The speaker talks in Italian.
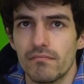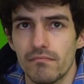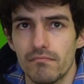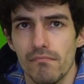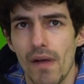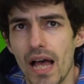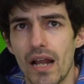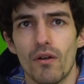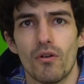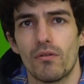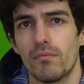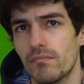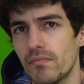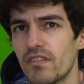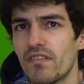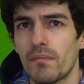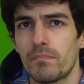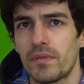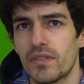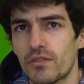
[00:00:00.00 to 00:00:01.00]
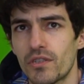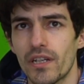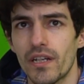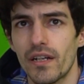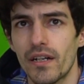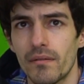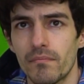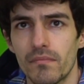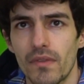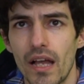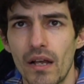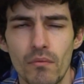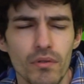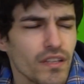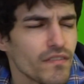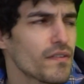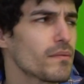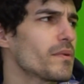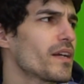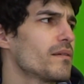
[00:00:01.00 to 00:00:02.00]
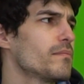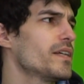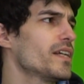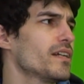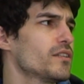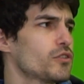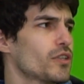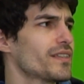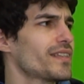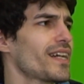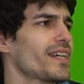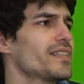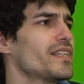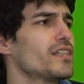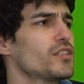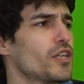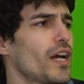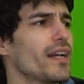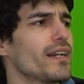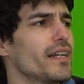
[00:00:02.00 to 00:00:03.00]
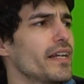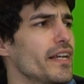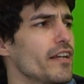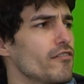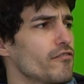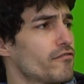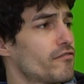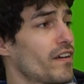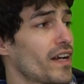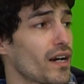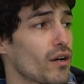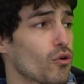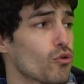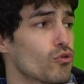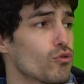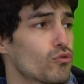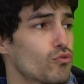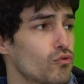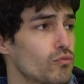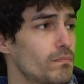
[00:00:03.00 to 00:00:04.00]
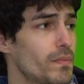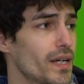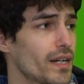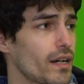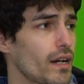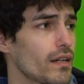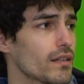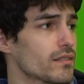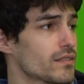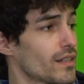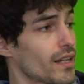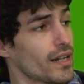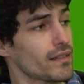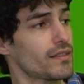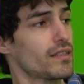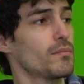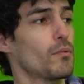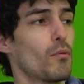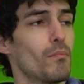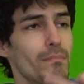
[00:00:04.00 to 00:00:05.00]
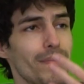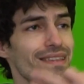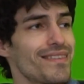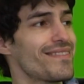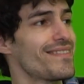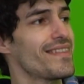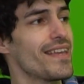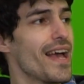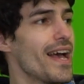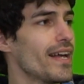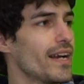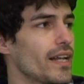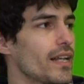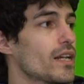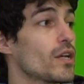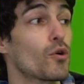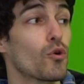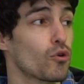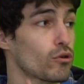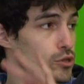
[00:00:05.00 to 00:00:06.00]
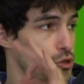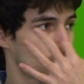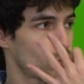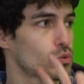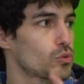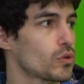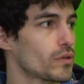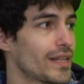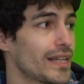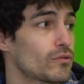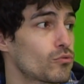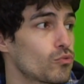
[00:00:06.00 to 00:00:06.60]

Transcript: Bello, mi fa piacere. E quindi fammi capire, cioè tra dieci anni fare lo youtuber sarà tipo un mestiere riconosciuto da